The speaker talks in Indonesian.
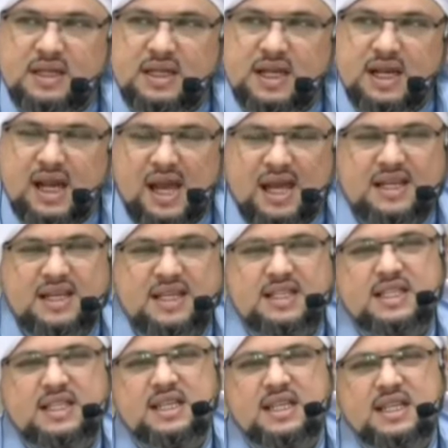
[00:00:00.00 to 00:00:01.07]

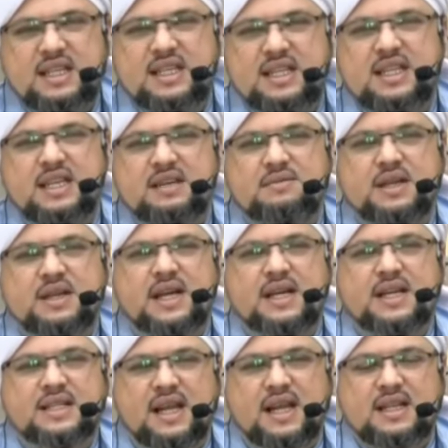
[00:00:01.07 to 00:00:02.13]
hadis ini tidak
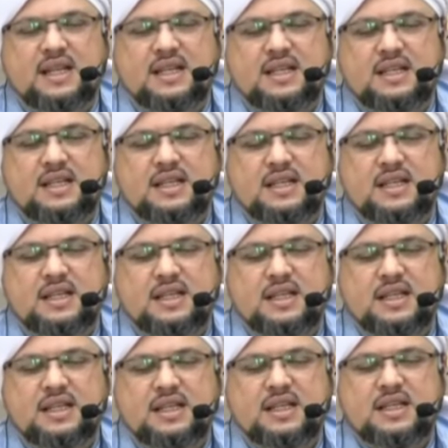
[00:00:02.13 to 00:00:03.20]
berkaitan
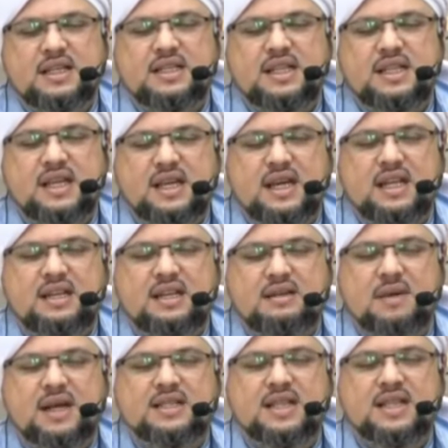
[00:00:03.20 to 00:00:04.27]
dengan
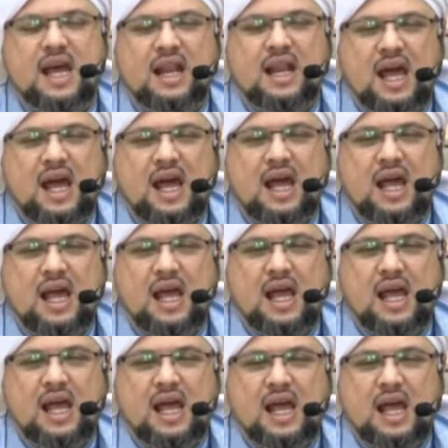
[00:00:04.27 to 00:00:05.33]
masalah
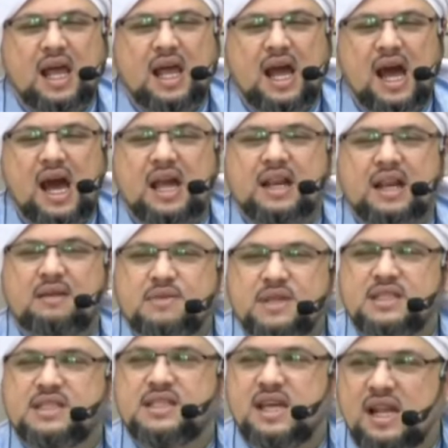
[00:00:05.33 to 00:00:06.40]

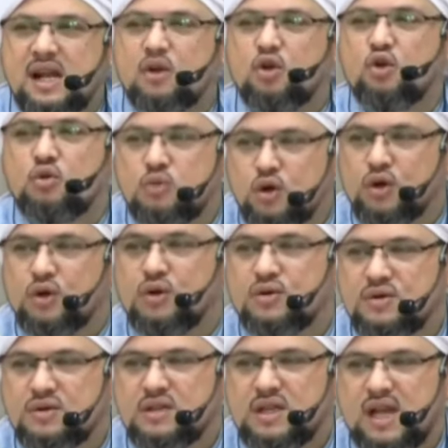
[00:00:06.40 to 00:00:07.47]
haramnya ziarah kubur,
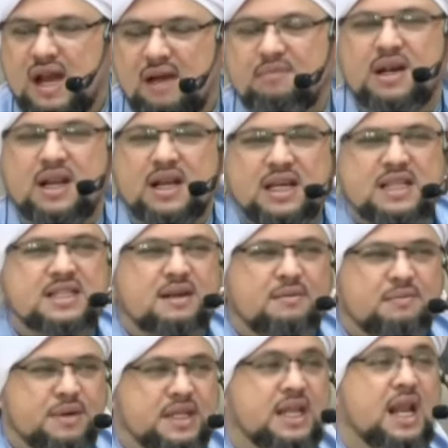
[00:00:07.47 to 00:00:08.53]
apalagi
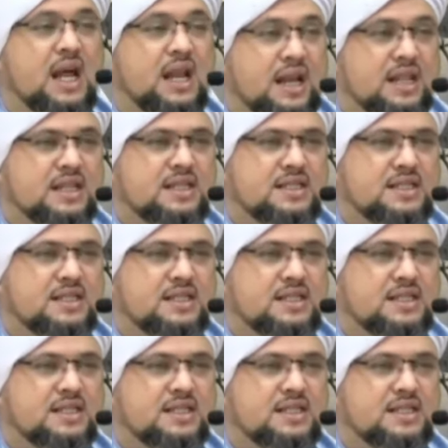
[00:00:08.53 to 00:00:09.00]
sampai dilaknat.